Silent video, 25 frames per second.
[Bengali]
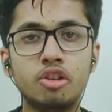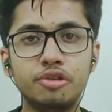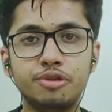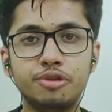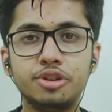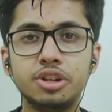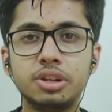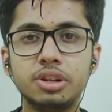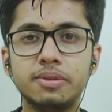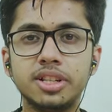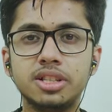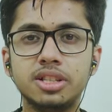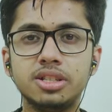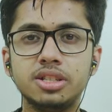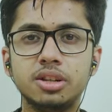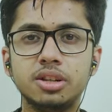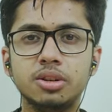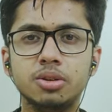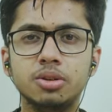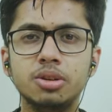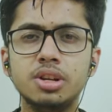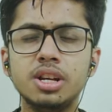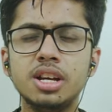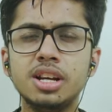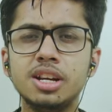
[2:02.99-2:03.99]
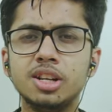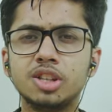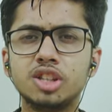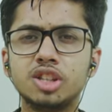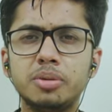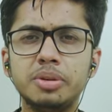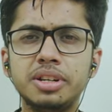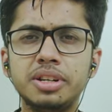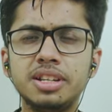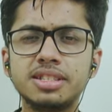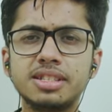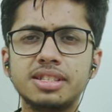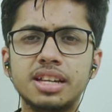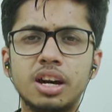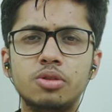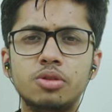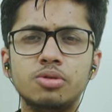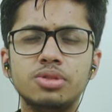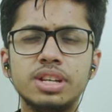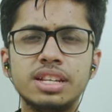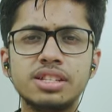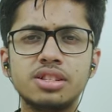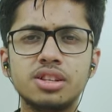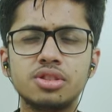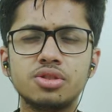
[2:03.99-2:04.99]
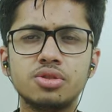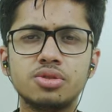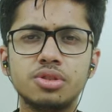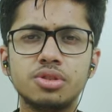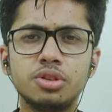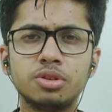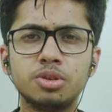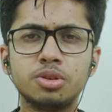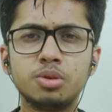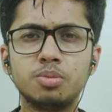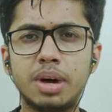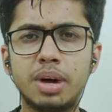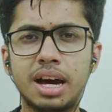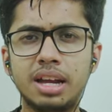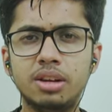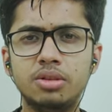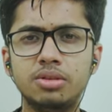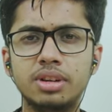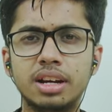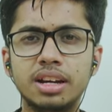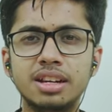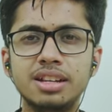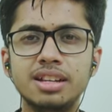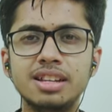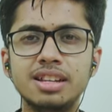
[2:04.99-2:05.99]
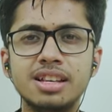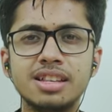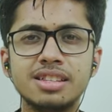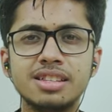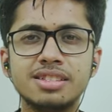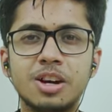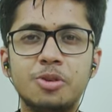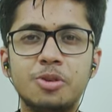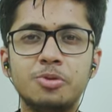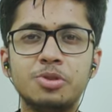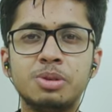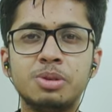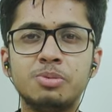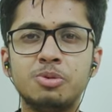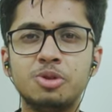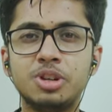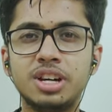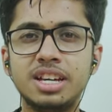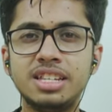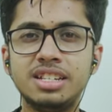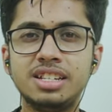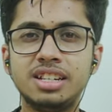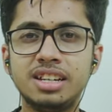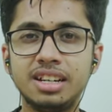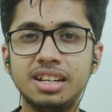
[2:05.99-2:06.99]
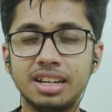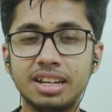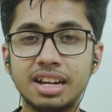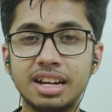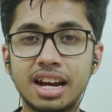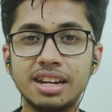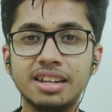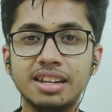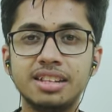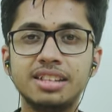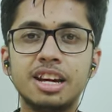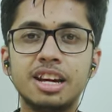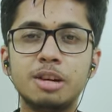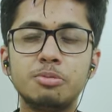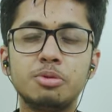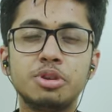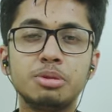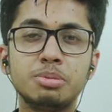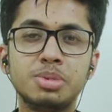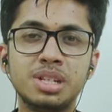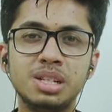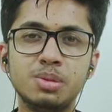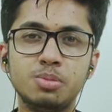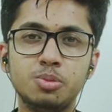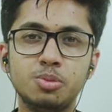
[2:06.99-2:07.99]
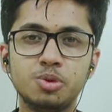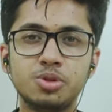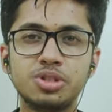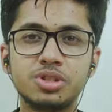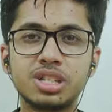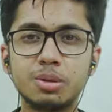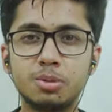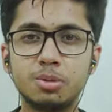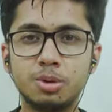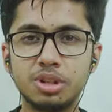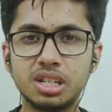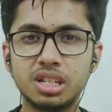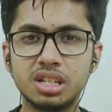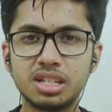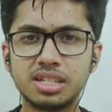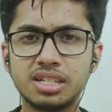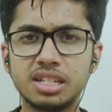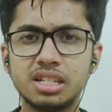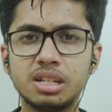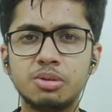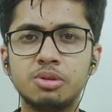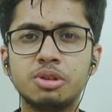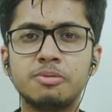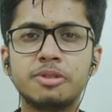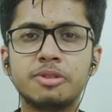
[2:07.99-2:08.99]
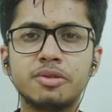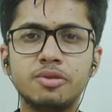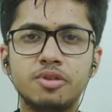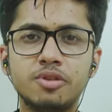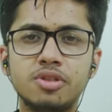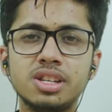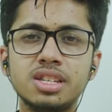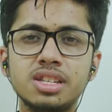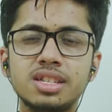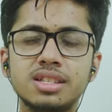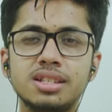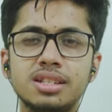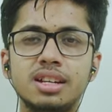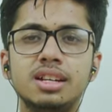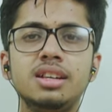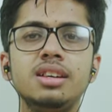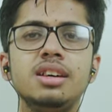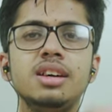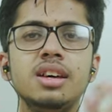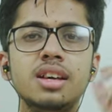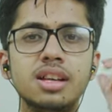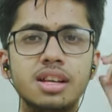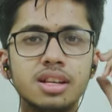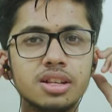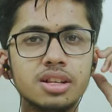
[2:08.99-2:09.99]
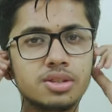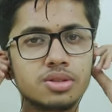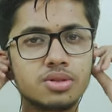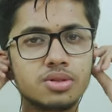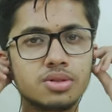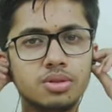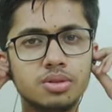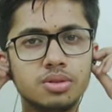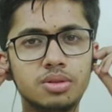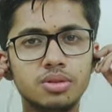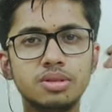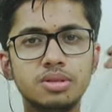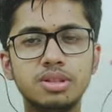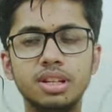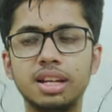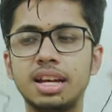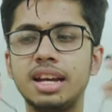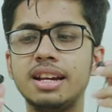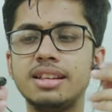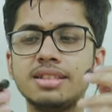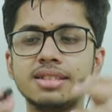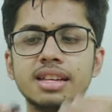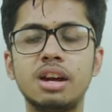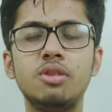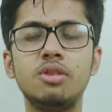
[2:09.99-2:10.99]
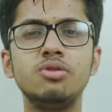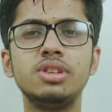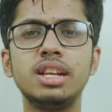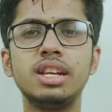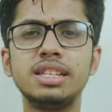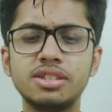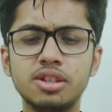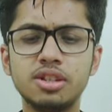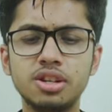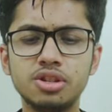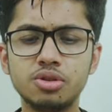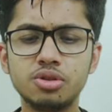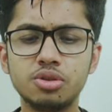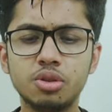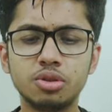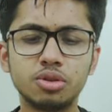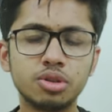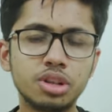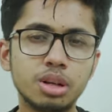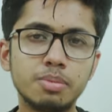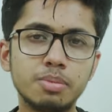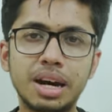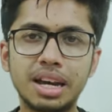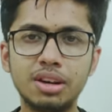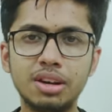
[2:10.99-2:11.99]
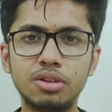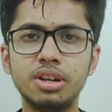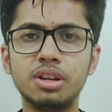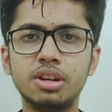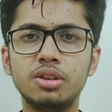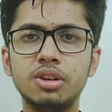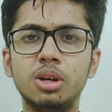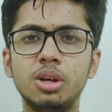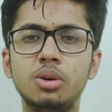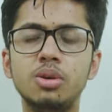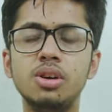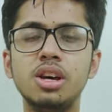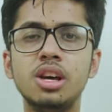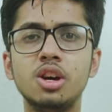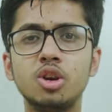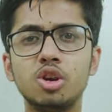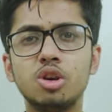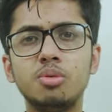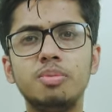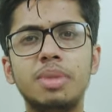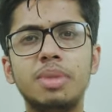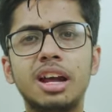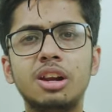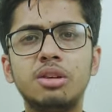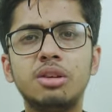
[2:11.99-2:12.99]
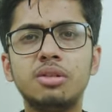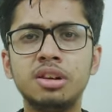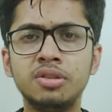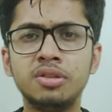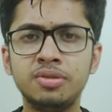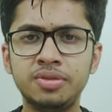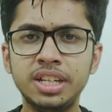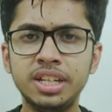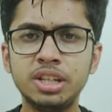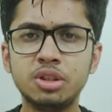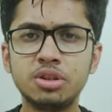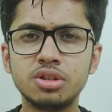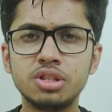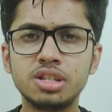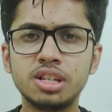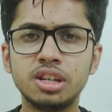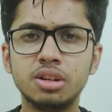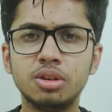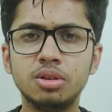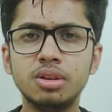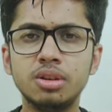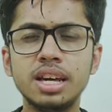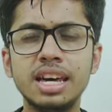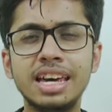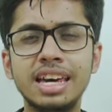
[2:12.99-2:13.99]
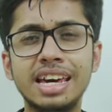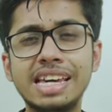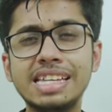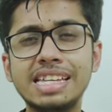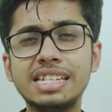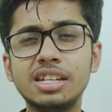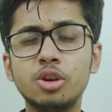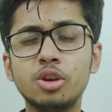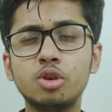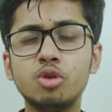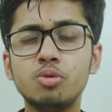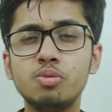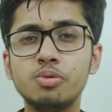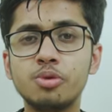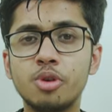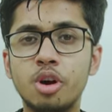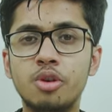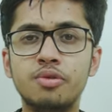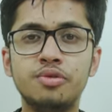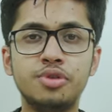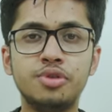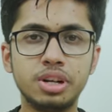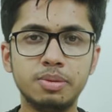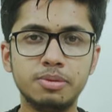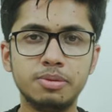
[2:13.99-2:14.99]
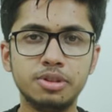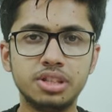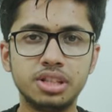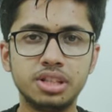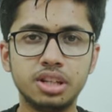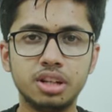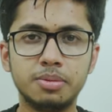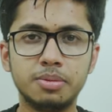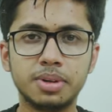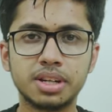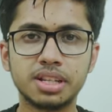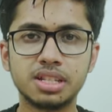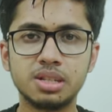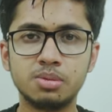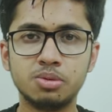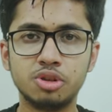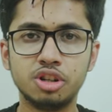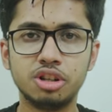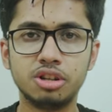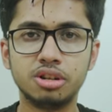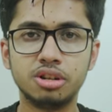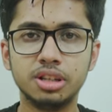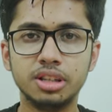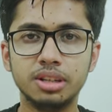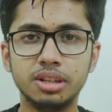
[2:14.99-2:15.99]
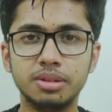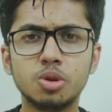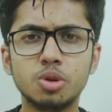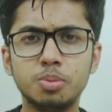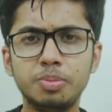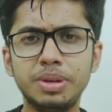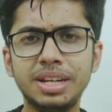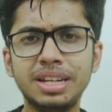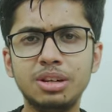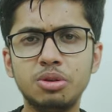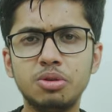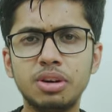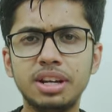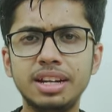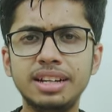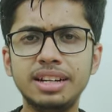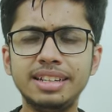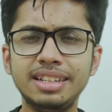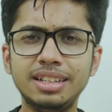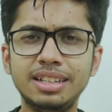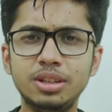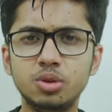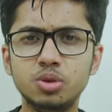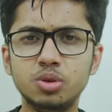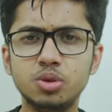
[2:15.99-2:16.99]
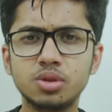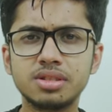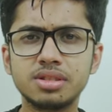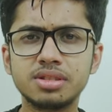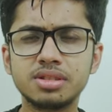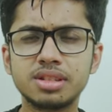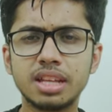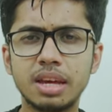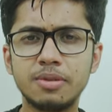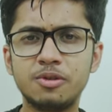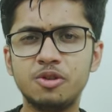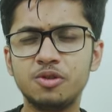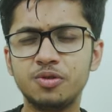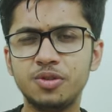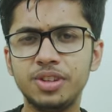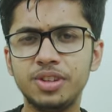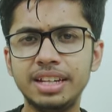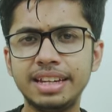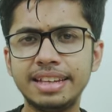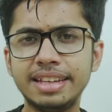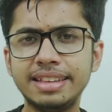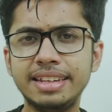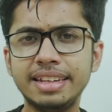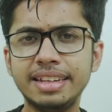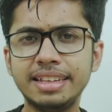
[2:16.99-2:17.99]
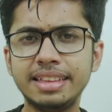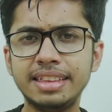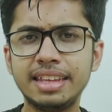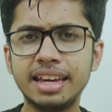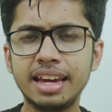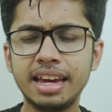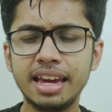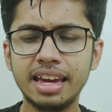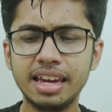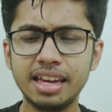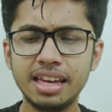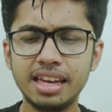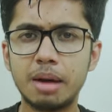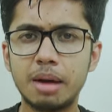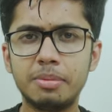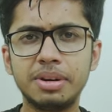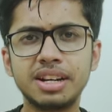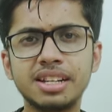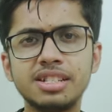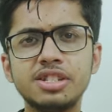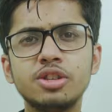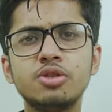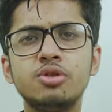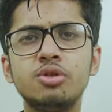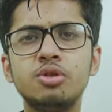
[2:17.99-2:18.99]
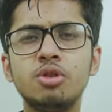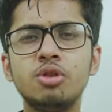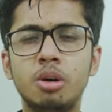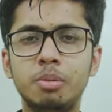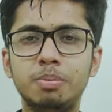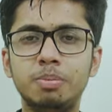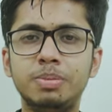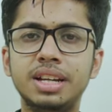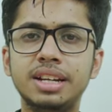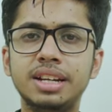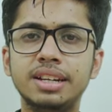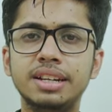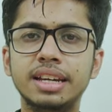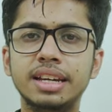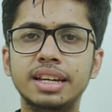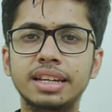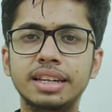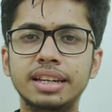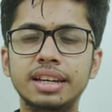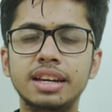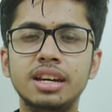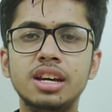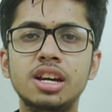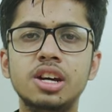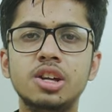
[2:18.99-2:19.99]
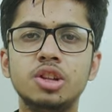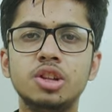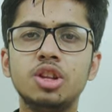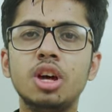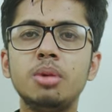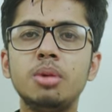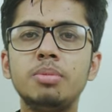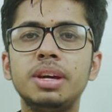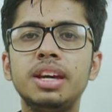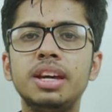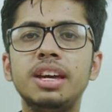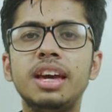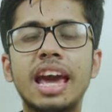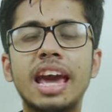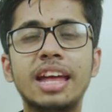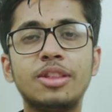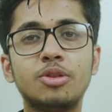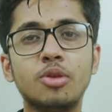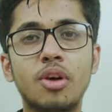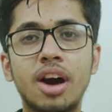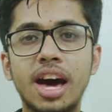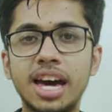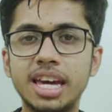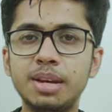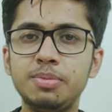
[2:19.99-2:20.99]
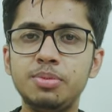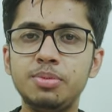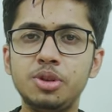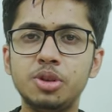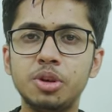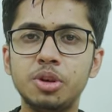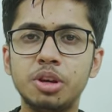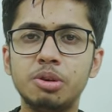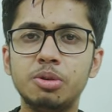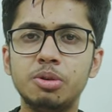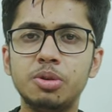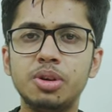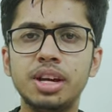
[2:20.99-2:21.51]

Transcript: কমফোর্টেবল ছিল তবে এটা সাউন্ড আইসোলেশনটা তো ভালো না সাউন্ডটা মনে হয় যে কানে দেওয়ার পরে বেশি বুস্ট আপ হয়ে যাচ্ছে যেমন আমার ভয়েসটা সো এর সাউন্ড আইসোলেশন অতটা ভালো না হলেও খুব ভালোভাবে ফিট হচ্ছিল এছাড়া খুব কমফোর্টেবল ছিল আমার কাছে মনে হয় তো বিল কোয়ালিটি লুকস এবং ফিটের দিক থেকে আমার কাছে কোনো কমপ্লেন নেই তবে এত হাইপড হয়েও